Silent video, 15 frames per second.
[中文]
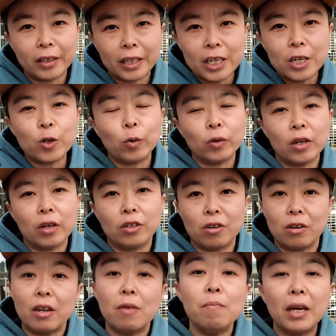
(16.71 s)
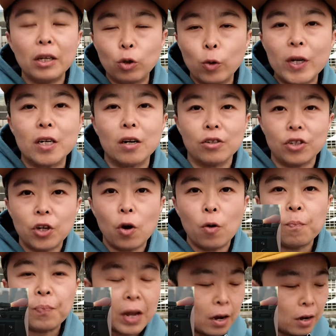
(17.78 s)
第一种呢，是您没对上焦，
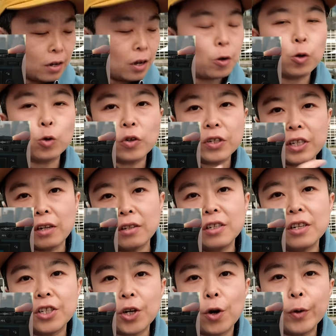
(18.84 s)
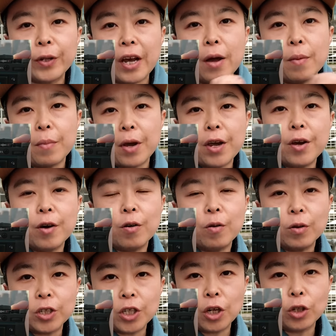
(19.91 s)
也就是说相机的焦点没有
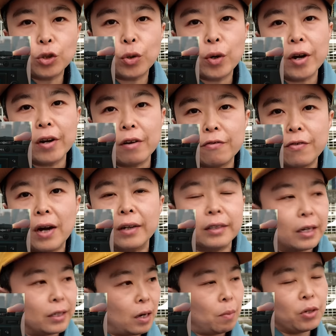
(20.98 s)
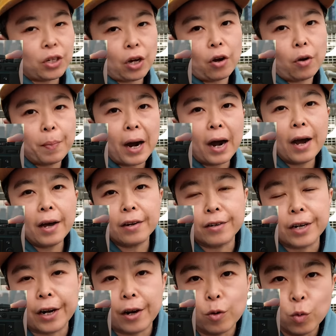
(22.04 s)
正确的放在咱们想要拍的
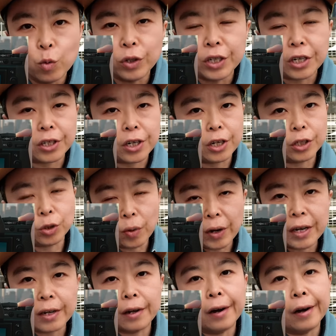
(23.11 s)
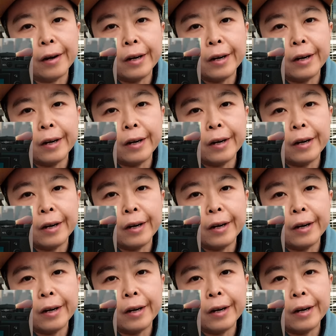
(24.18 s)
这个物体上，所以呢，